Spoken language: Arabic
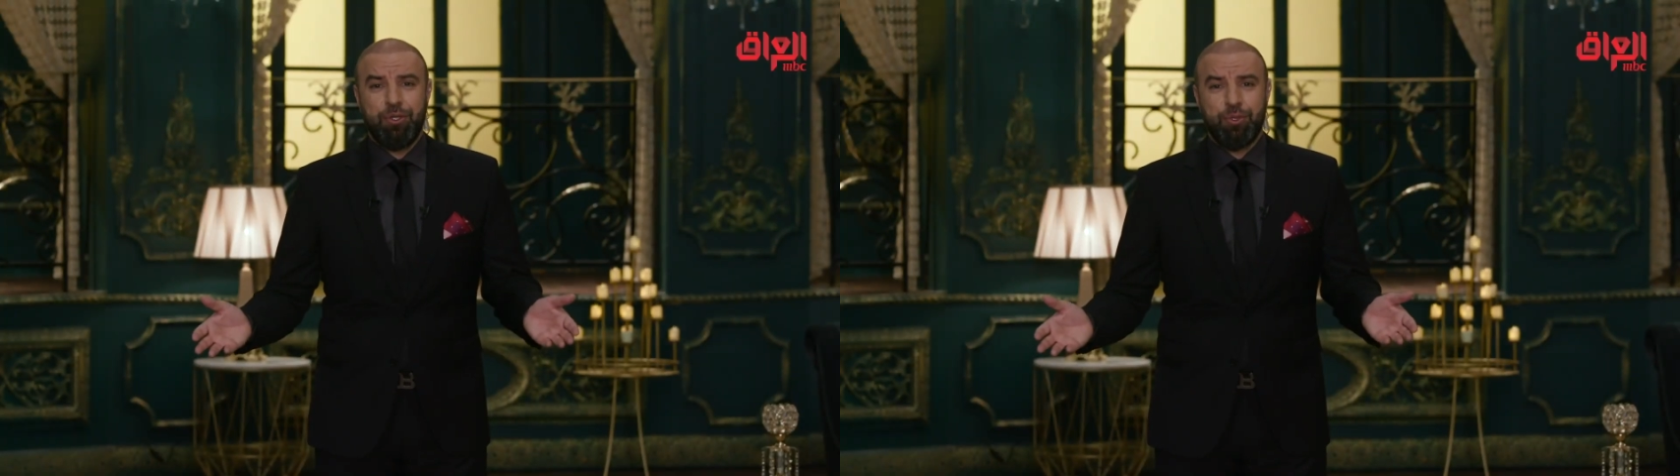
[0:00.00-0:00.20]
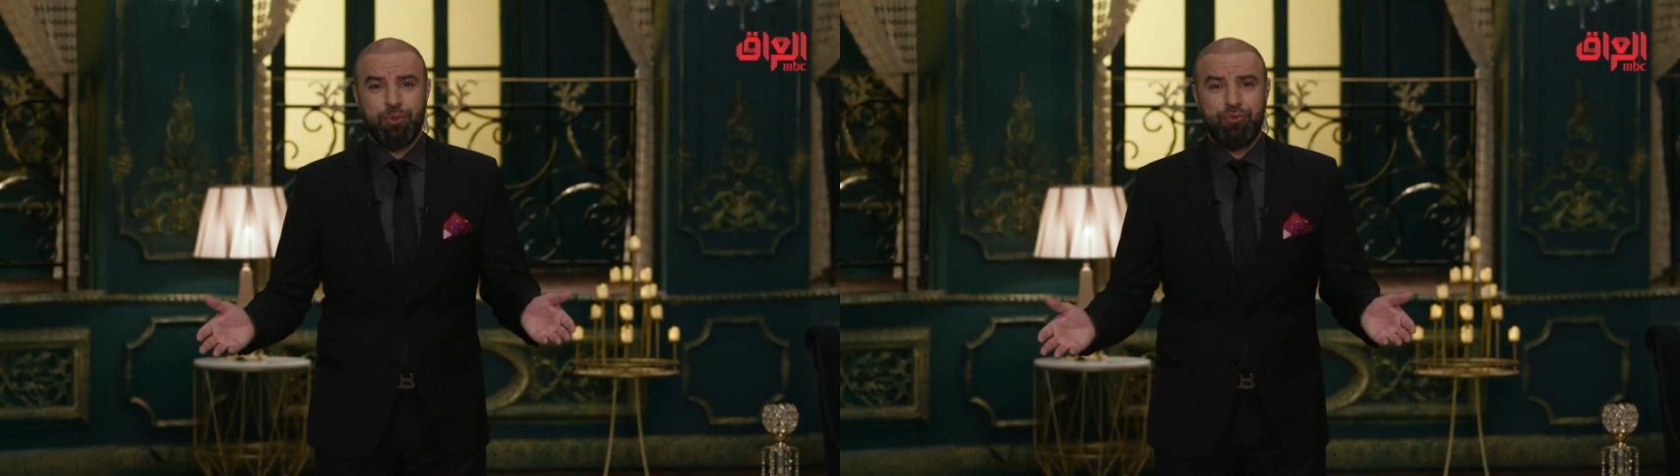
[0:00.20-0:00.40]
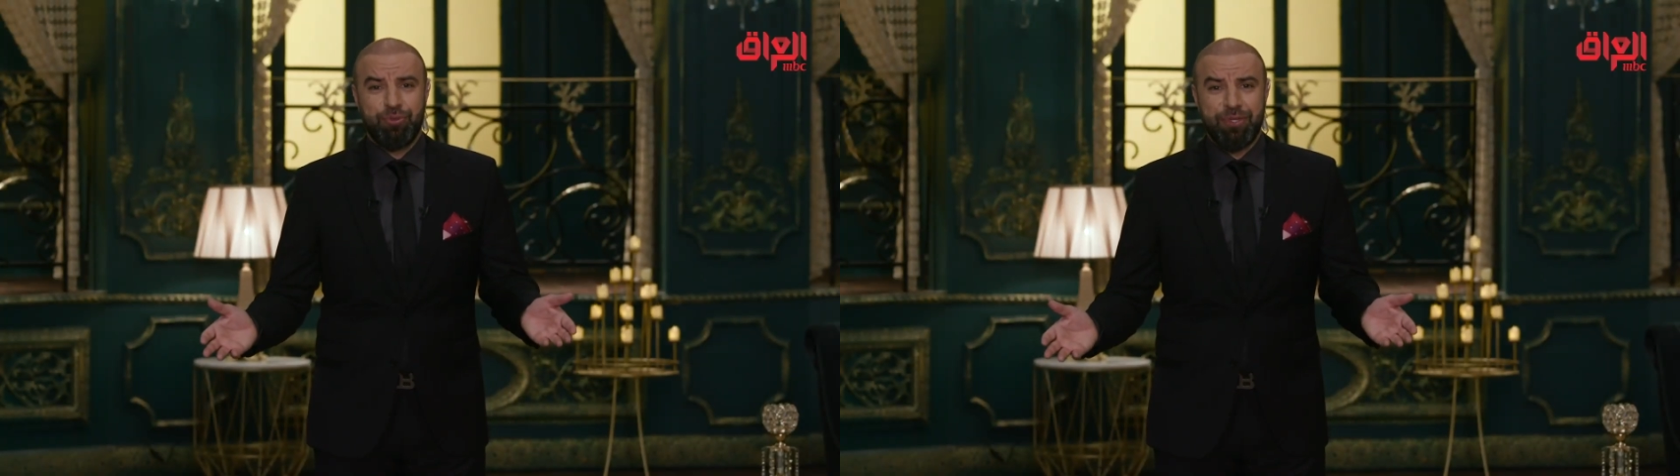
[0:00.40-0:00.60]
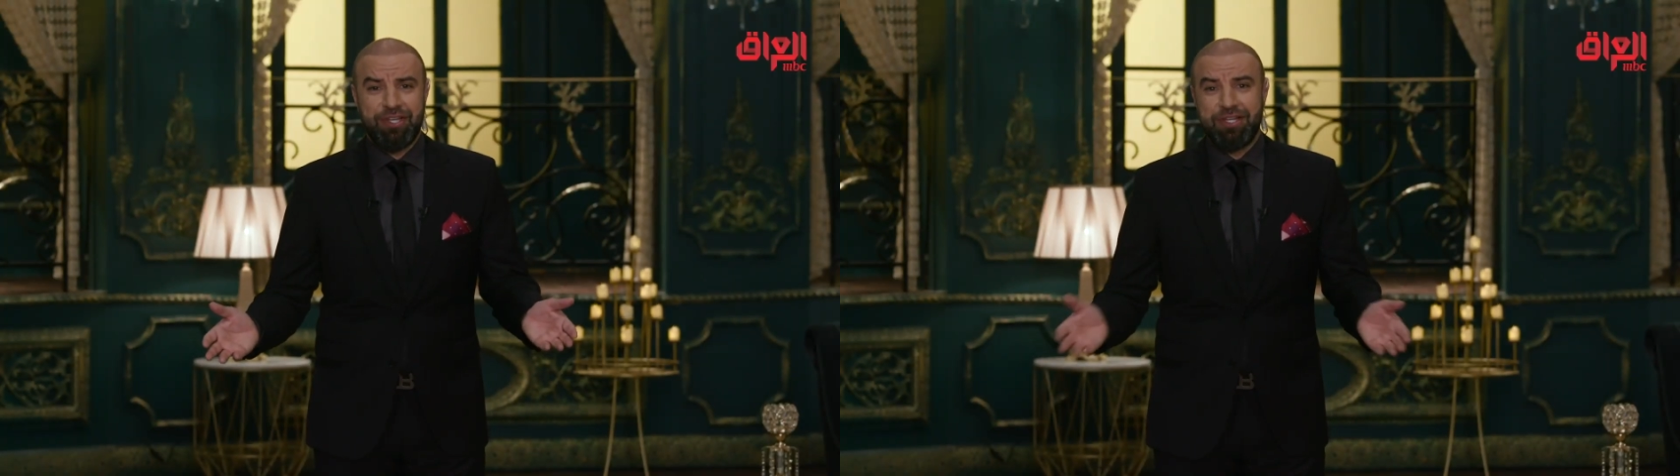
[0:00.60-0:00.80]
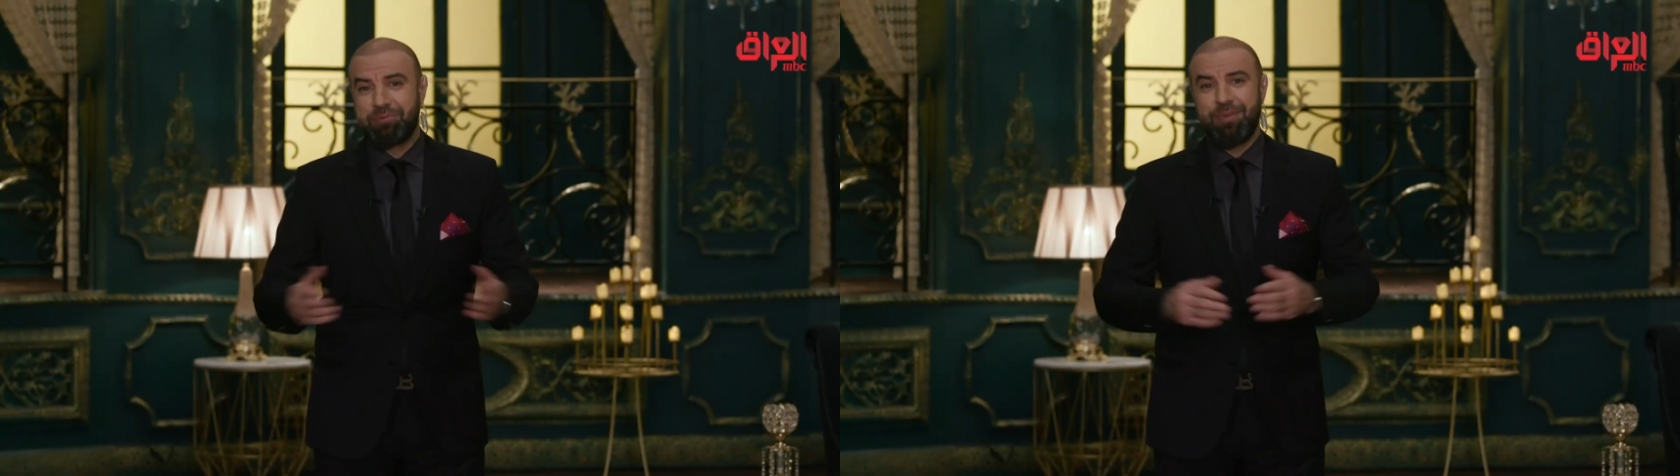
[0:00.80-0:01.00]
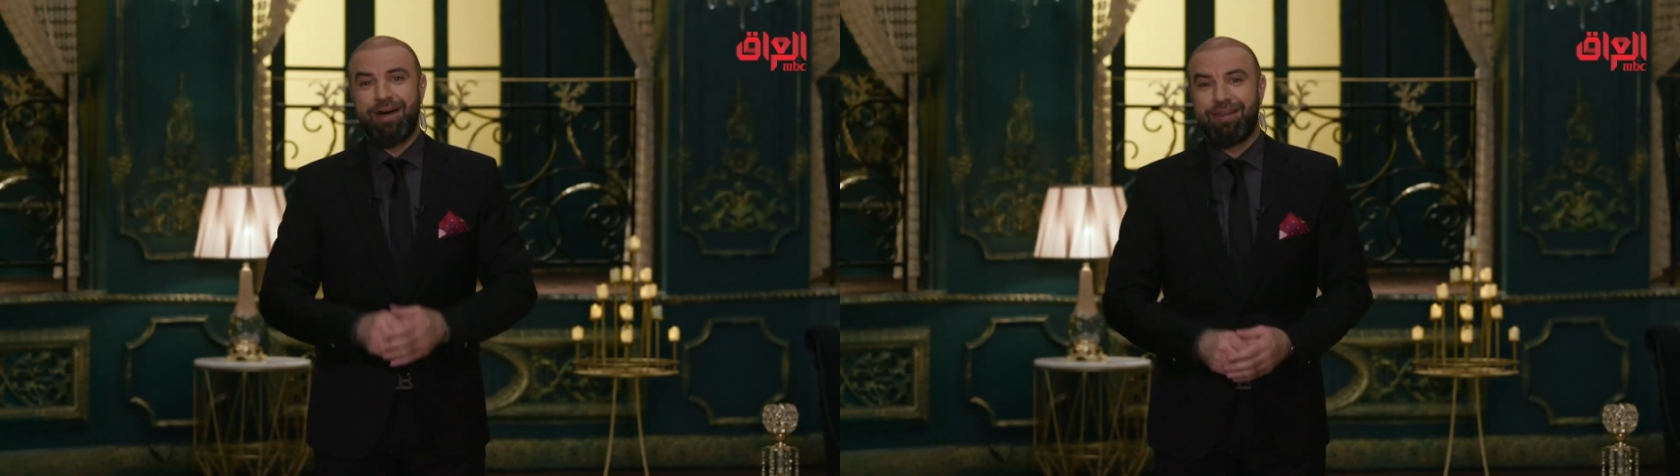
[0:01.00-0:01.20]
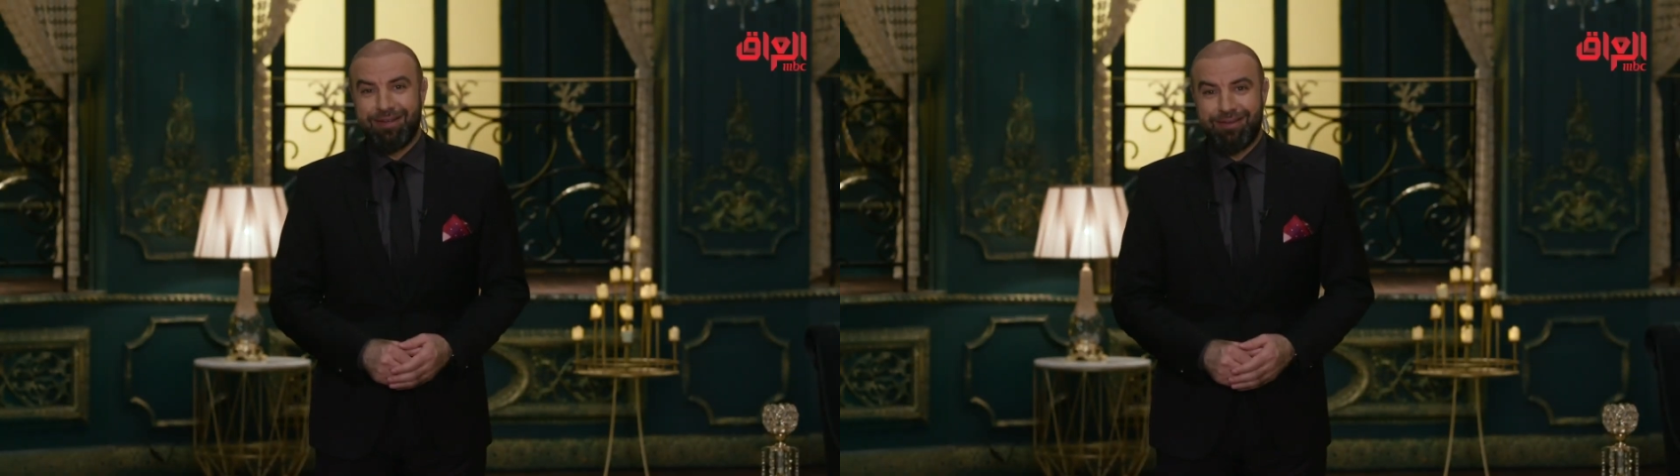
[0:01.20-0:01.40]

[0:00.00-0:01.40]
حروفي مثل رمال